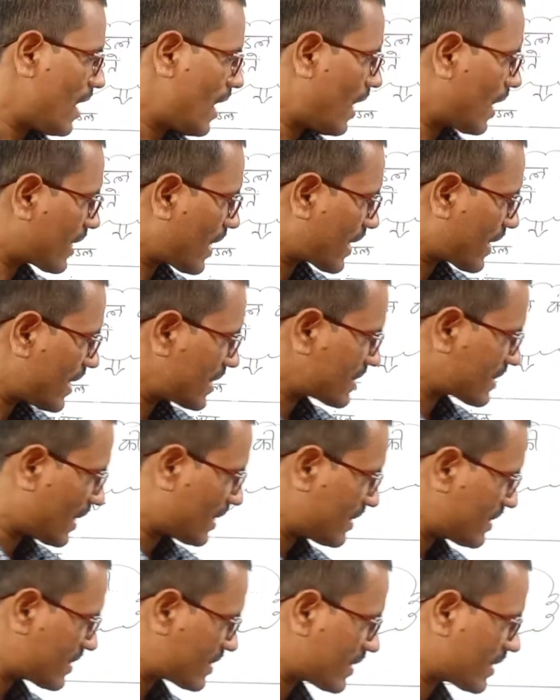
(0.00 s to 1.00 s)
हल्का गैस का
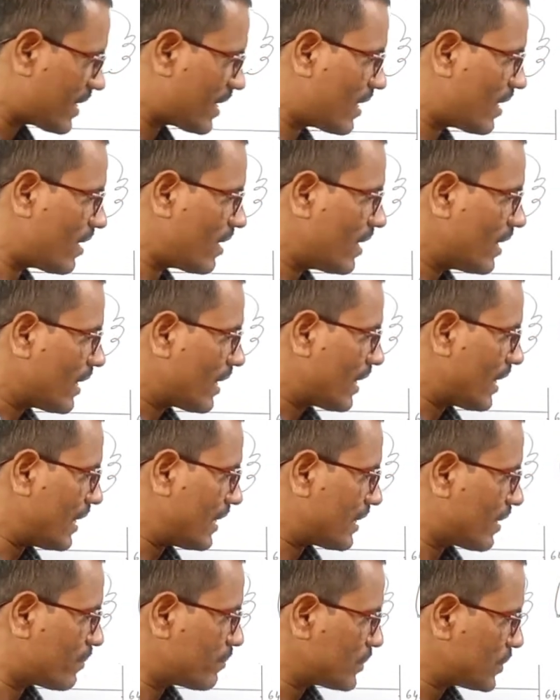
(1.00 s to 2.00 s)
लिस्ट ये है
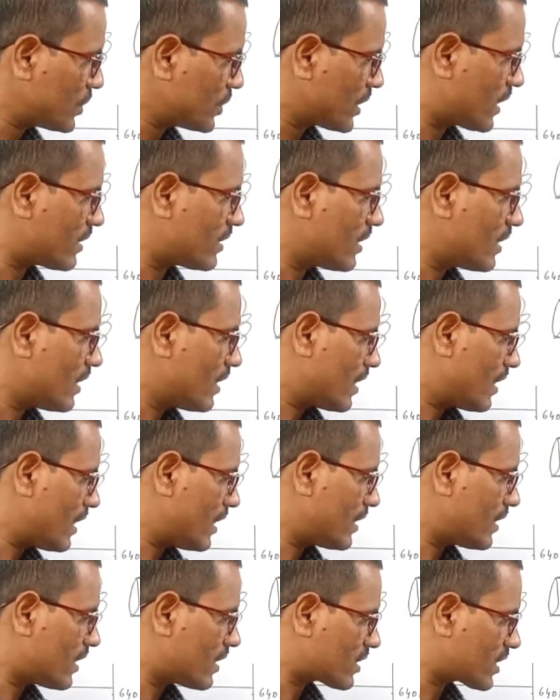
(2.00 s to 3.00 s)
हीलियम नियन
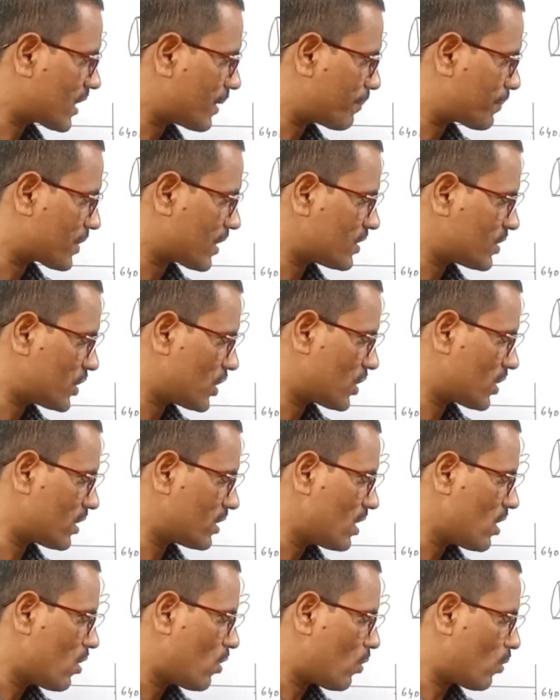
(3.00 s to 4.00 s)
हीलियन क्रिप्टन
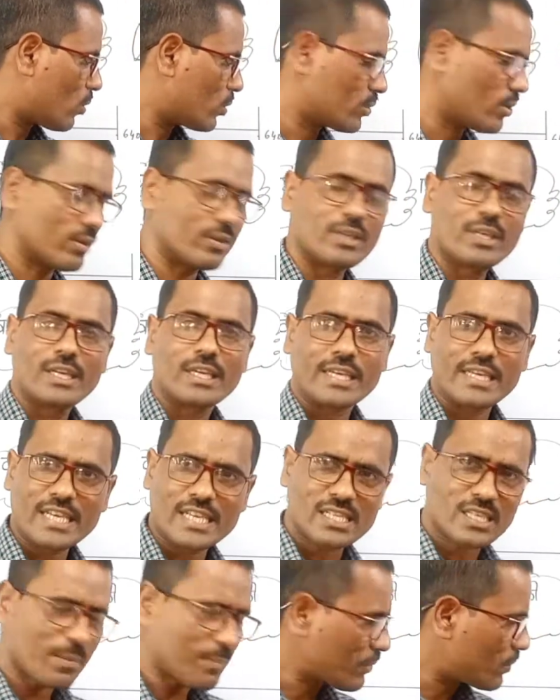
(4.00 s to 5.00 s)
जेनन ओजोन
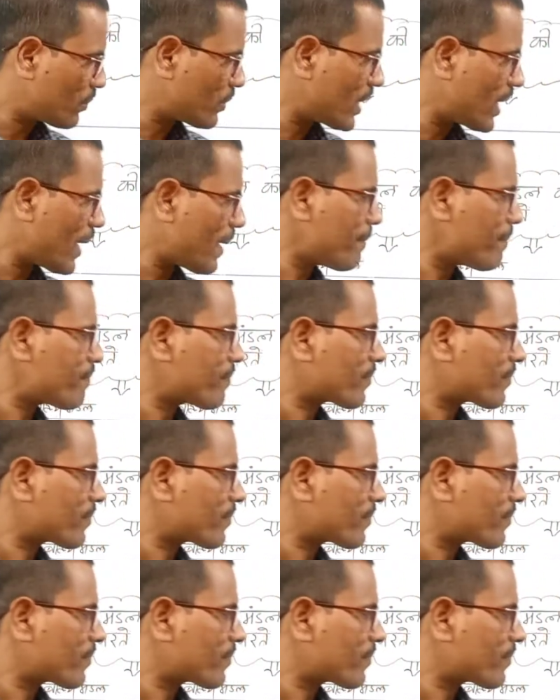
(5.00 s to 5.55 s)
ये सब कौन है